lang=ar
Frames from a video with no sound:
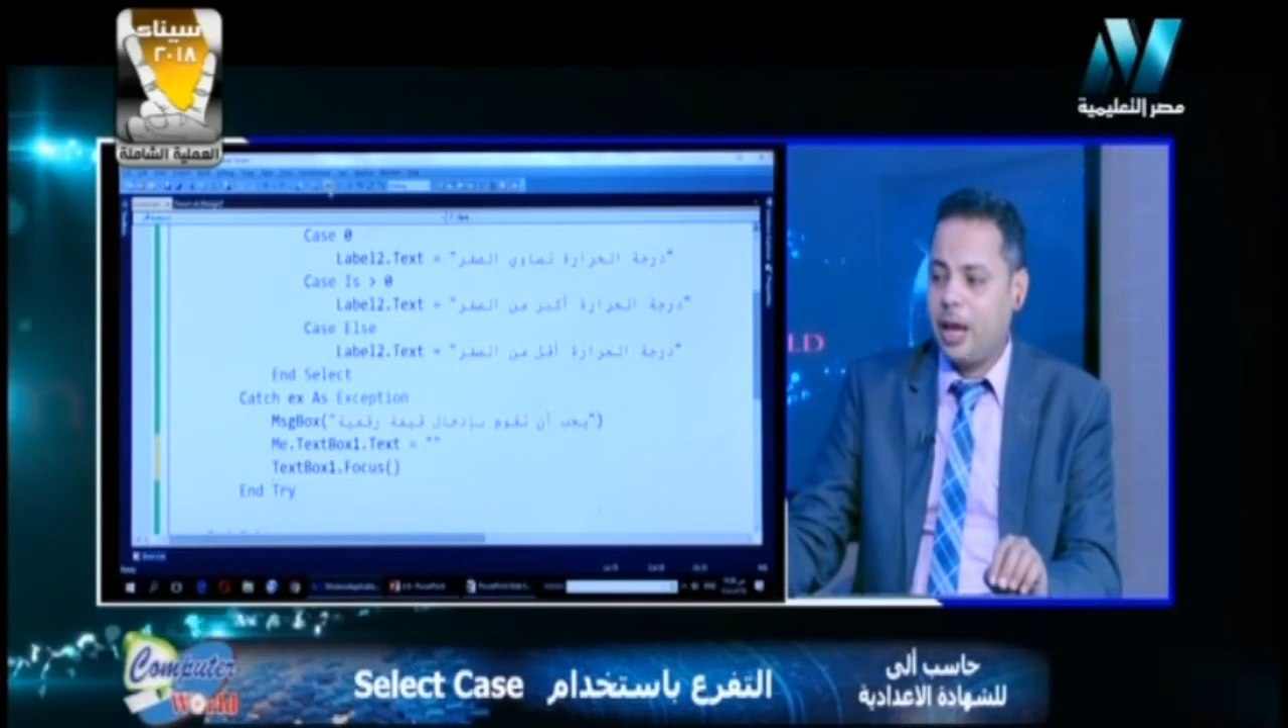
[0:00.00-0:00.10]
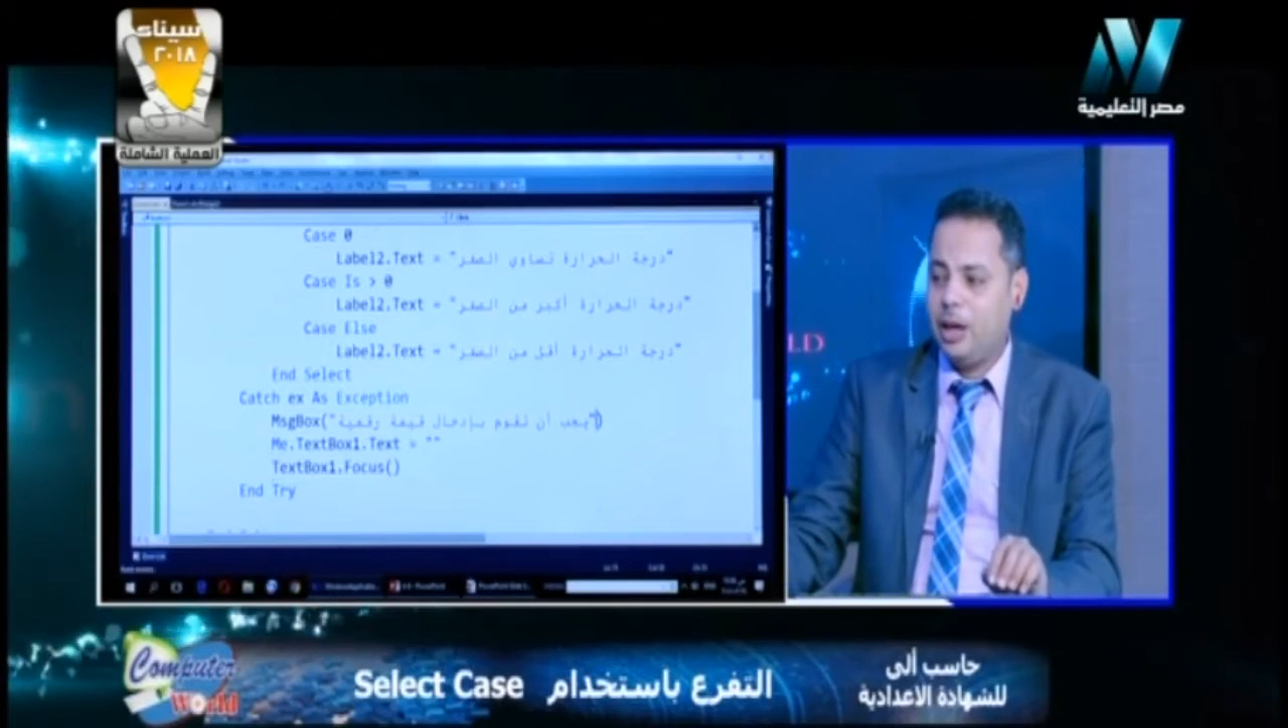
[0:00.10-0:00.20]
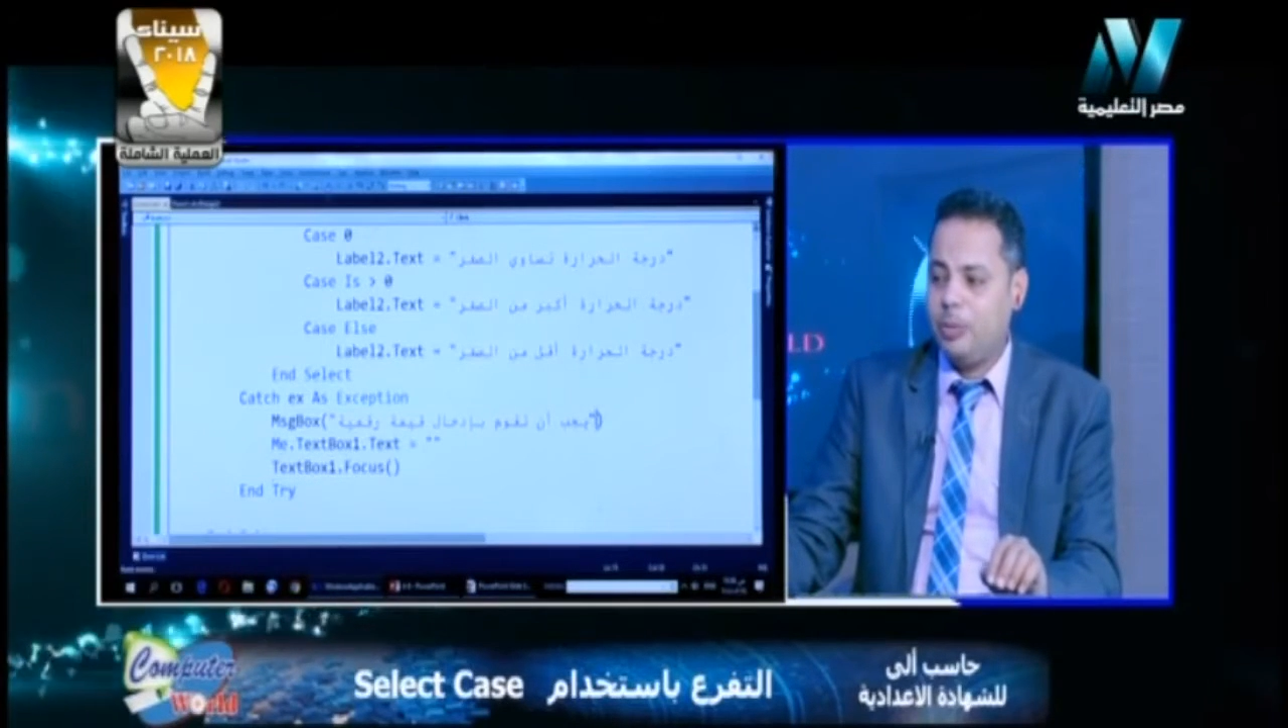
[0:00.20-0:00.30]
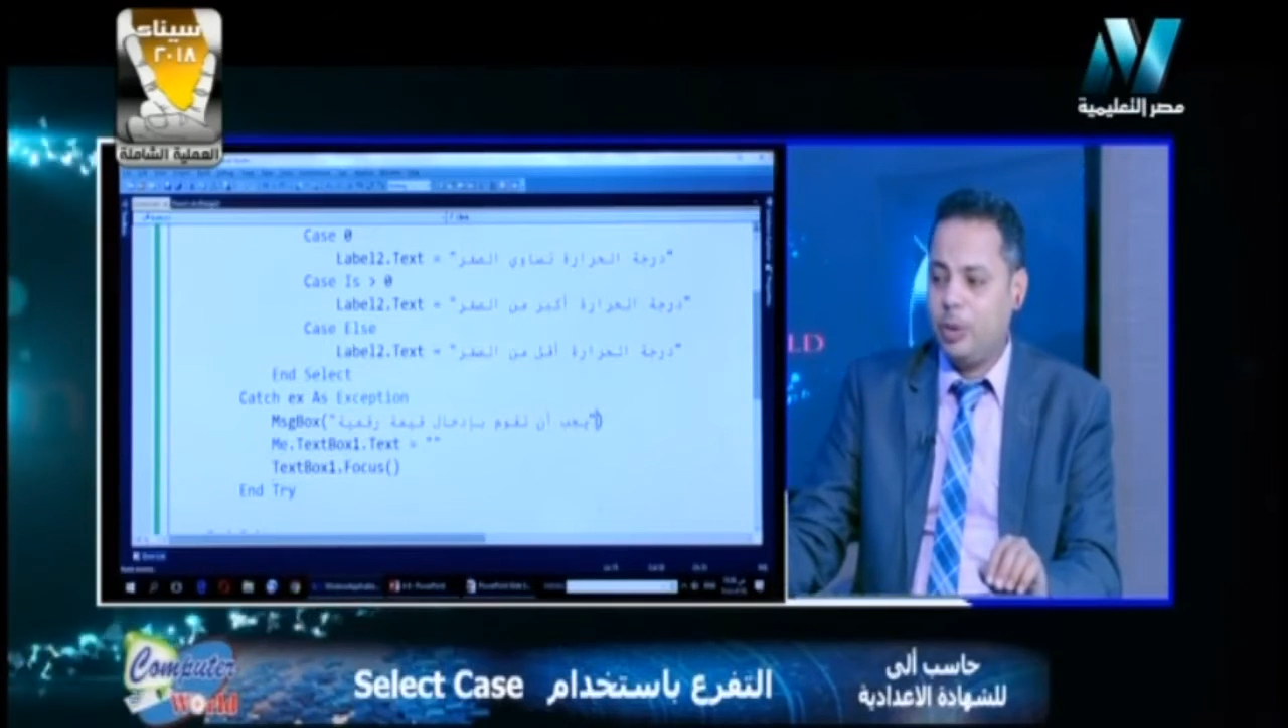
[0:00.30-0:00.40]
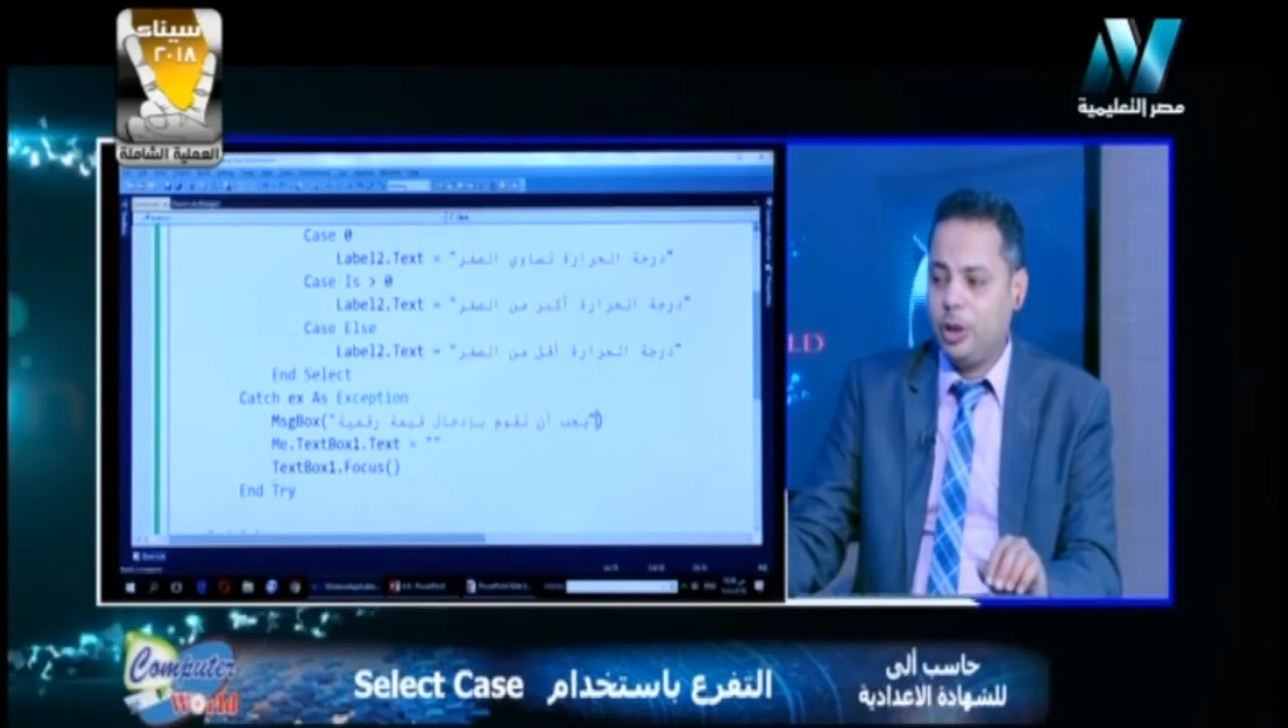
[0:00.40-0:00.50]

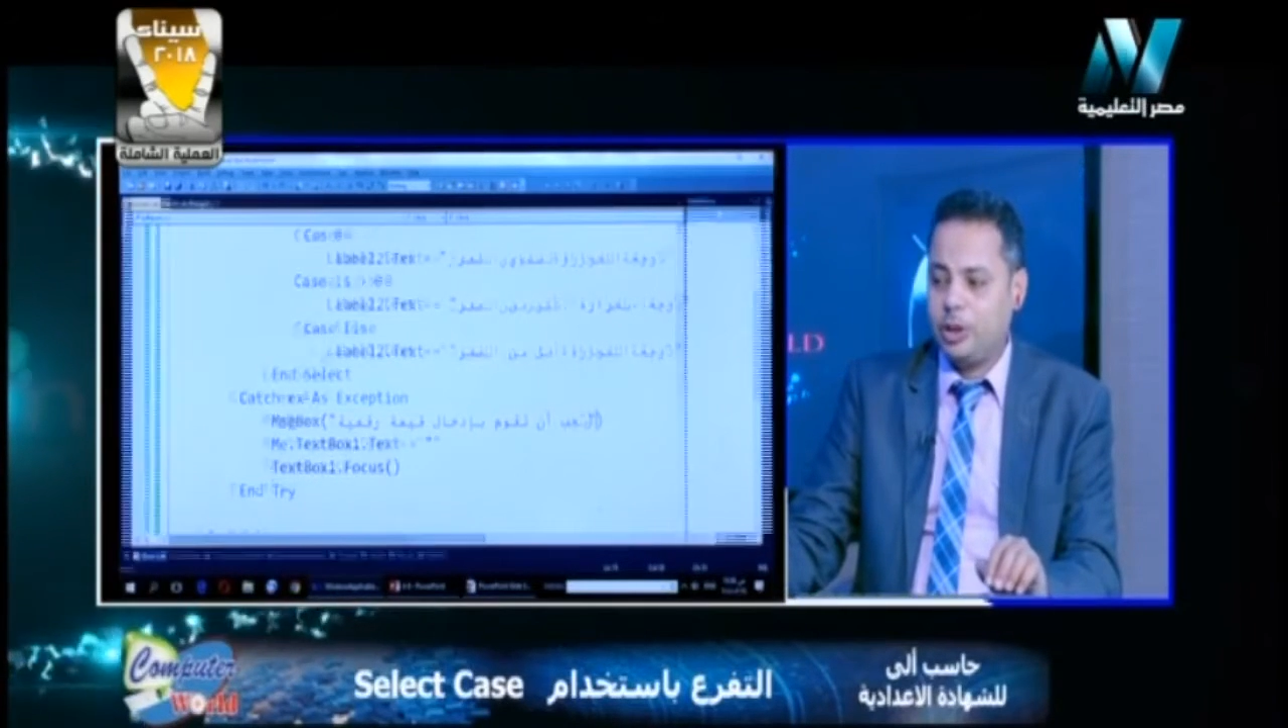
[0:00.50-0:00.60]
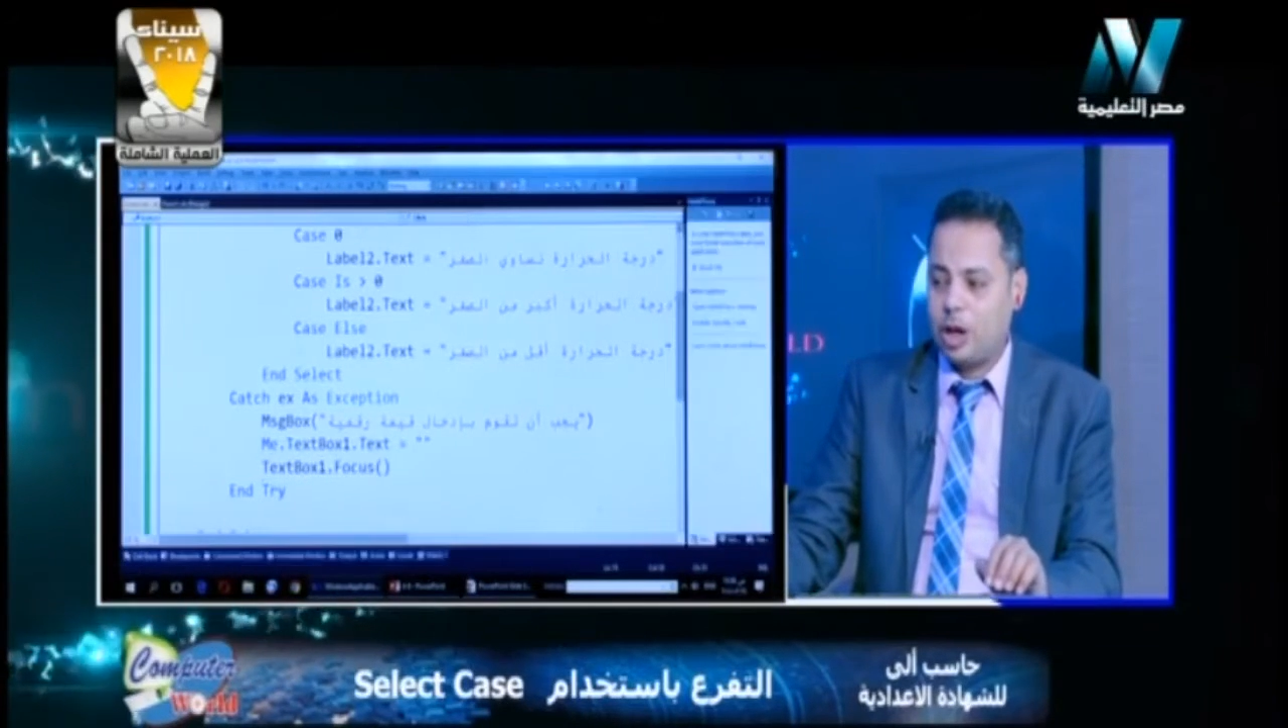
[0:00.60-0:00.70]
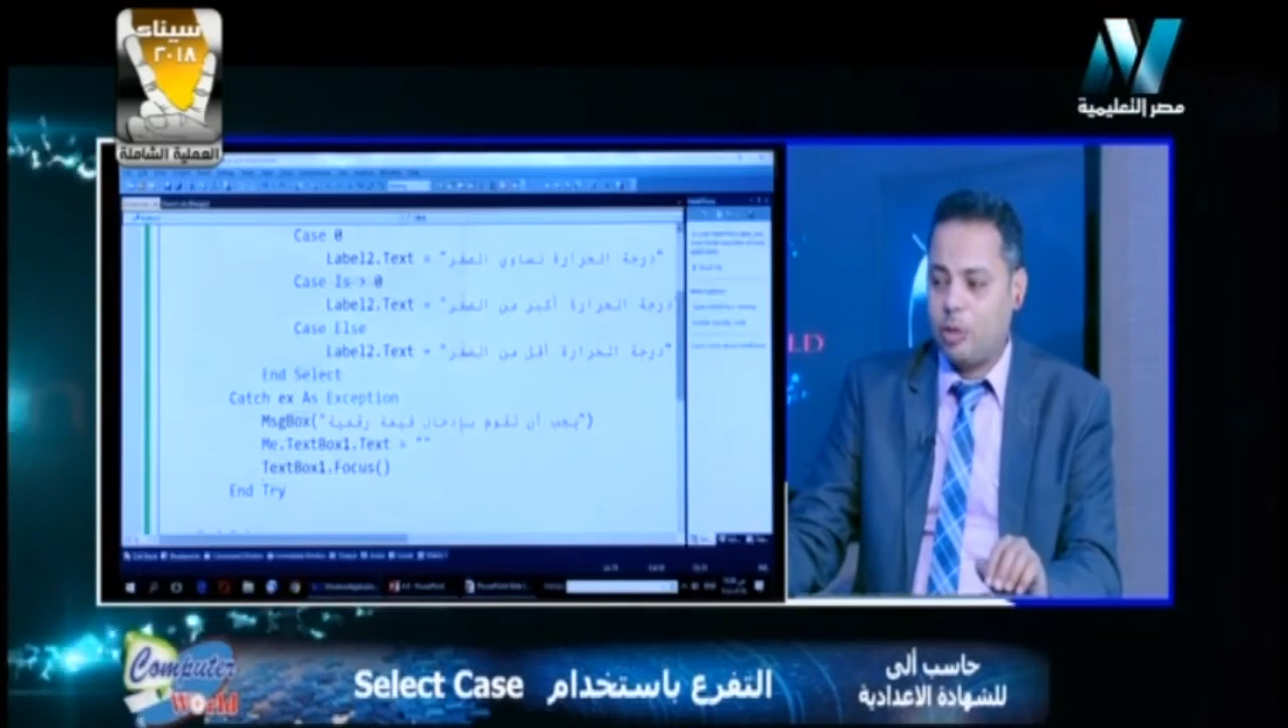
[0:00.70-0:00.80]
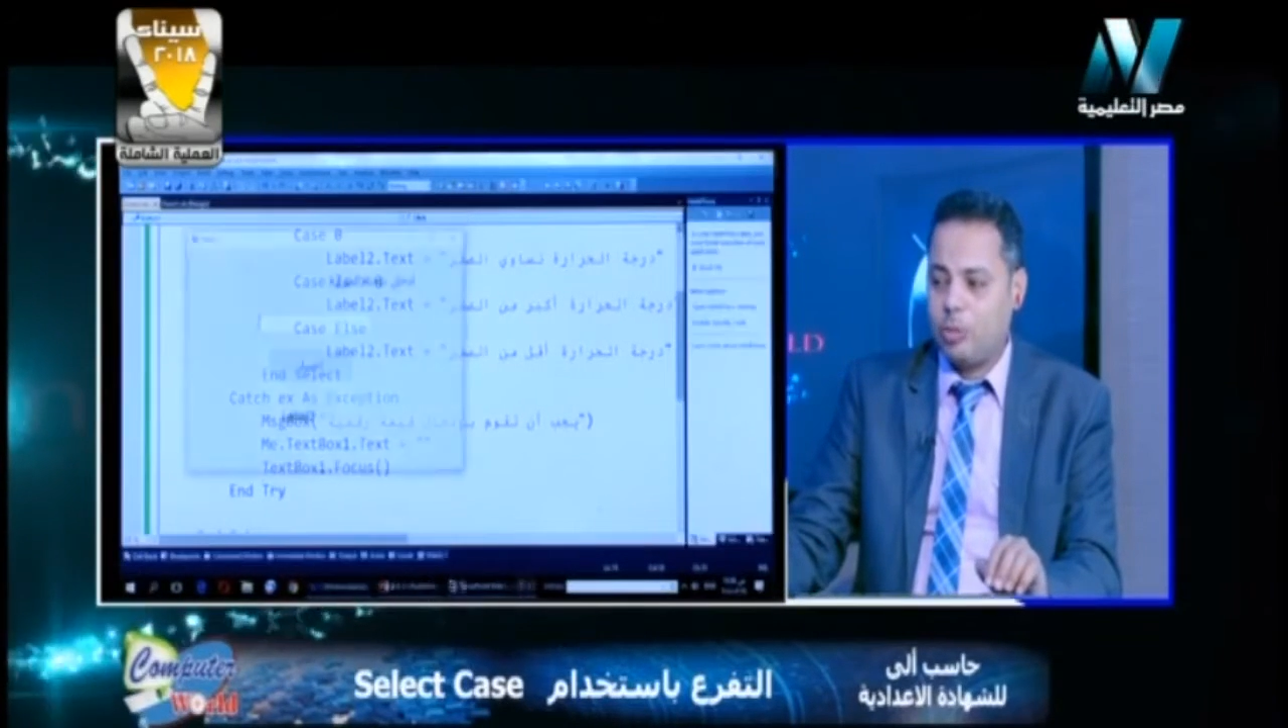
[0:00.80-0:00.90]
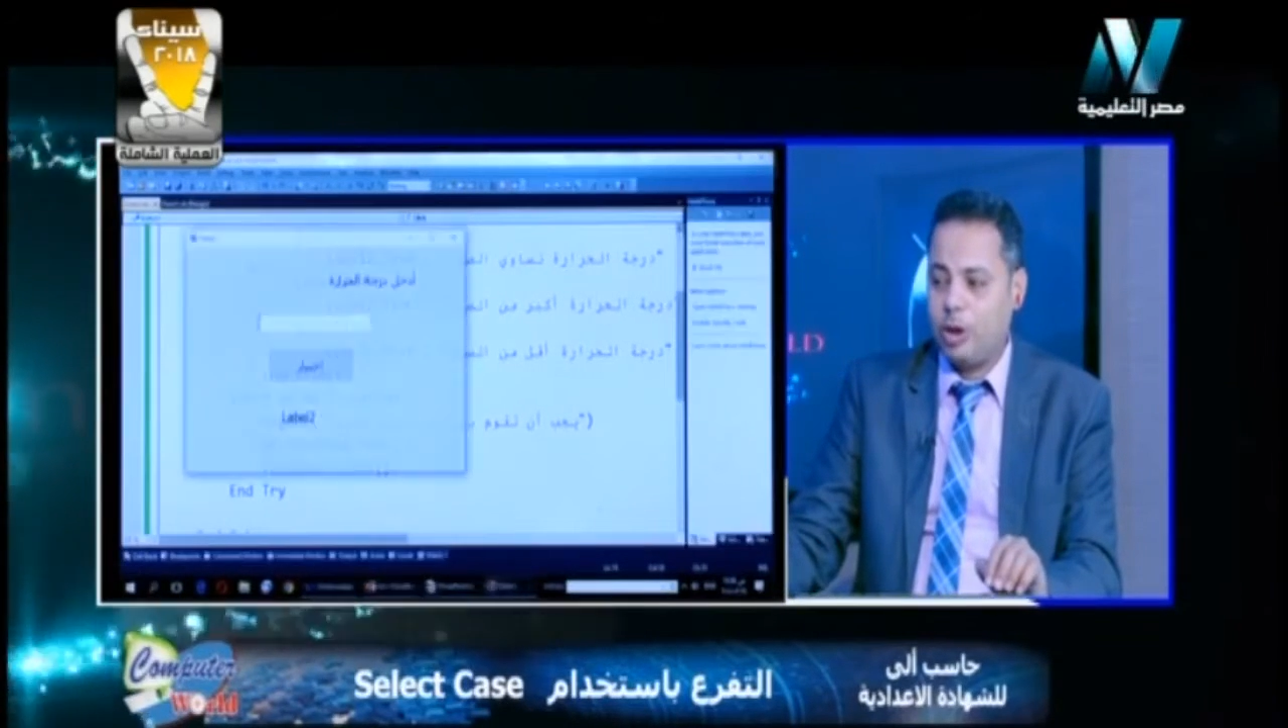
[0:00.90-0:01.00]
البوينتر او مؤشر